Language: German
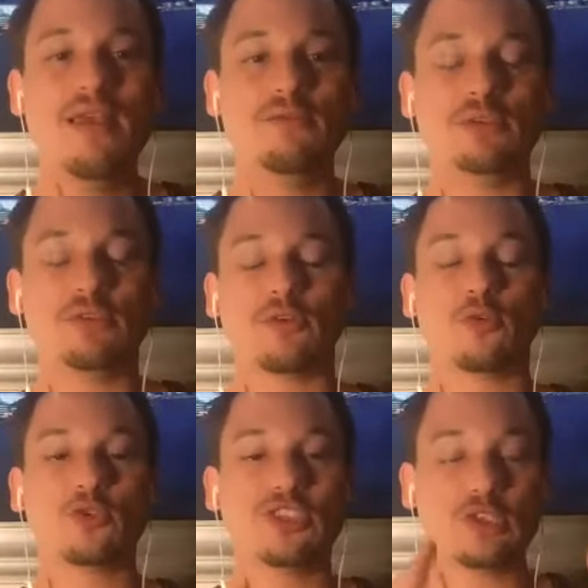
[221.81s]
Wir
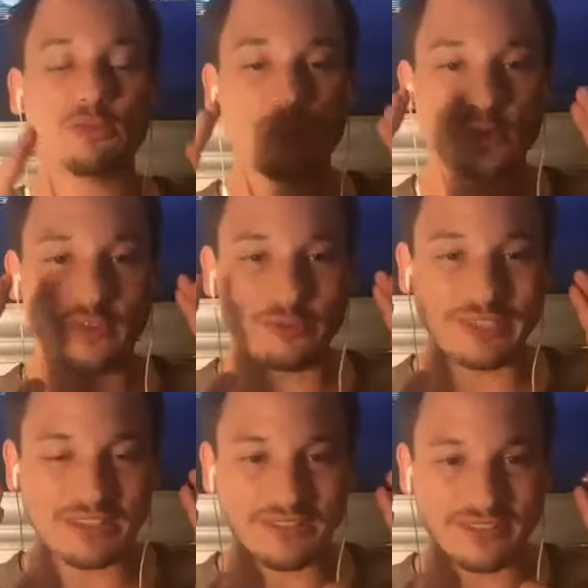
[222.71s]
fokussieren uns bewusst auf
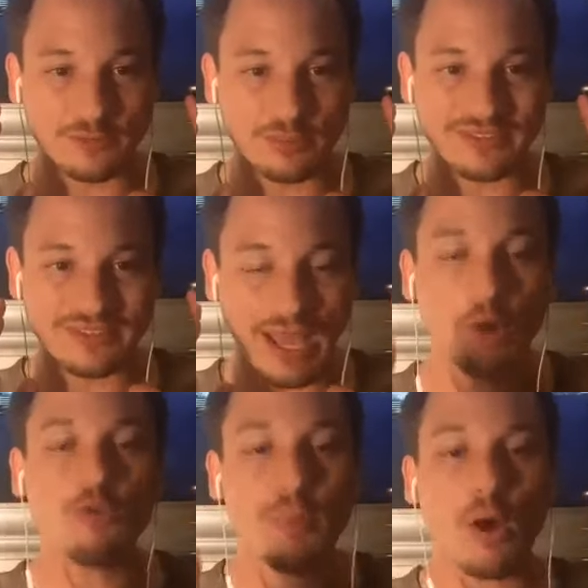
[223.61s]
das, was das Business
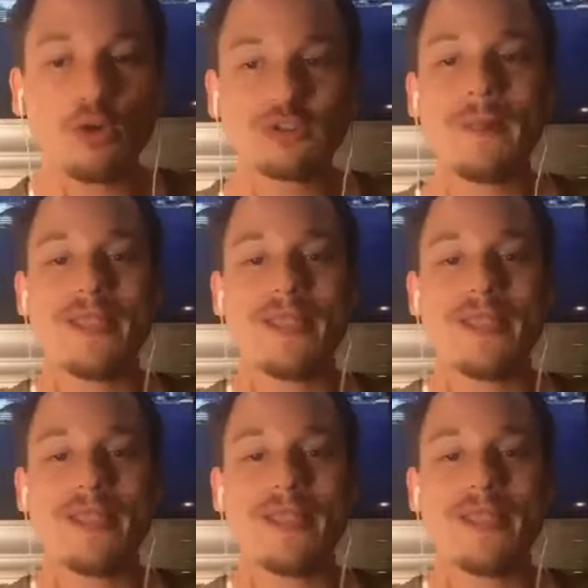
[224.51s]
aufbaut,